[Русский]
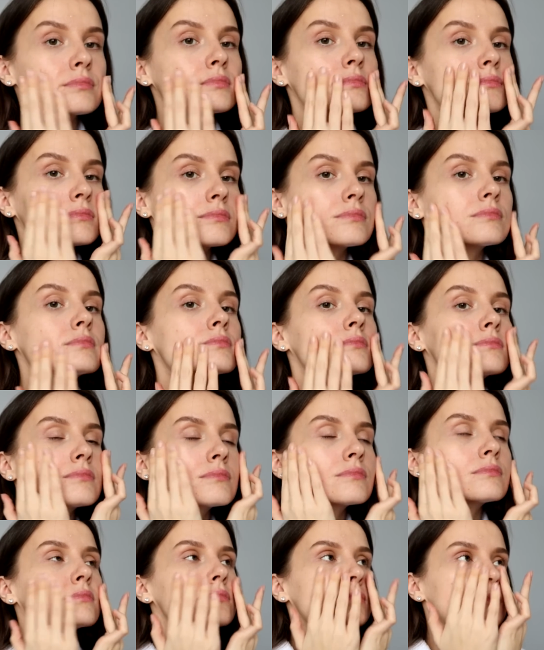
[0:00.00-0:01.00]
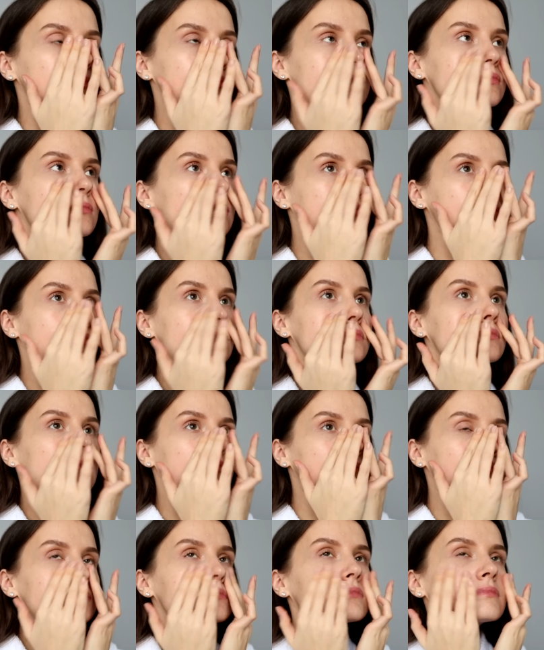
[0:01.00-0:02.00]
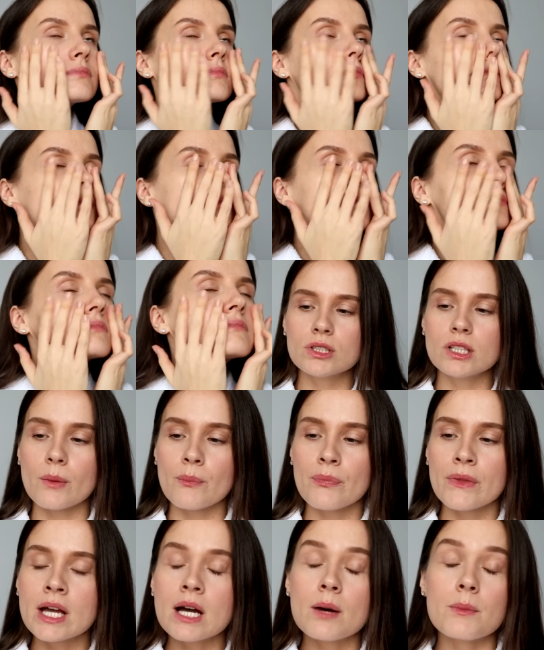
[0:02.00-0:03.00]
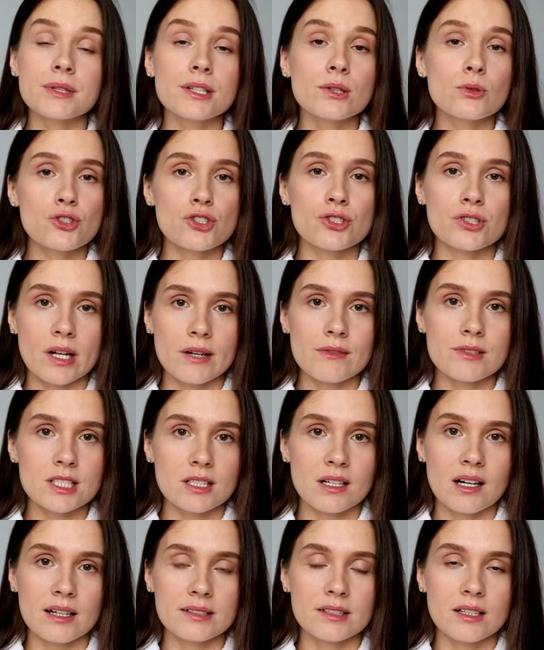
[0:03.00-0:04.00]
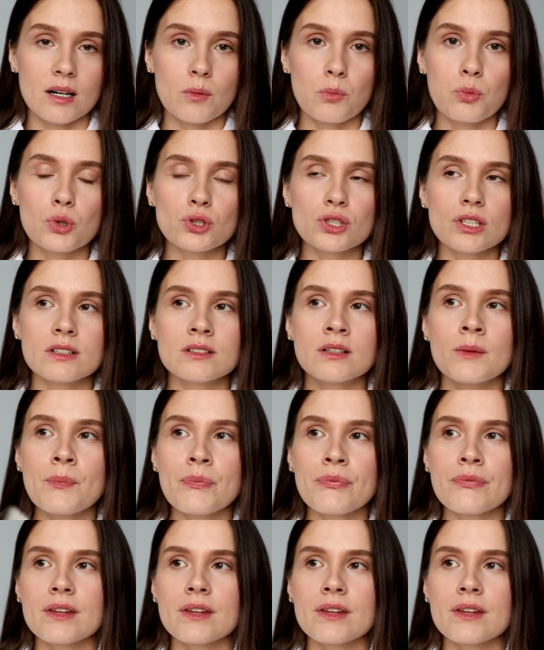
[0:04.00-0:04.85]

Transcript: как раз-таки в, в прошлом прошлом, в начале прошлого года. Мне очень нравится, как она работает.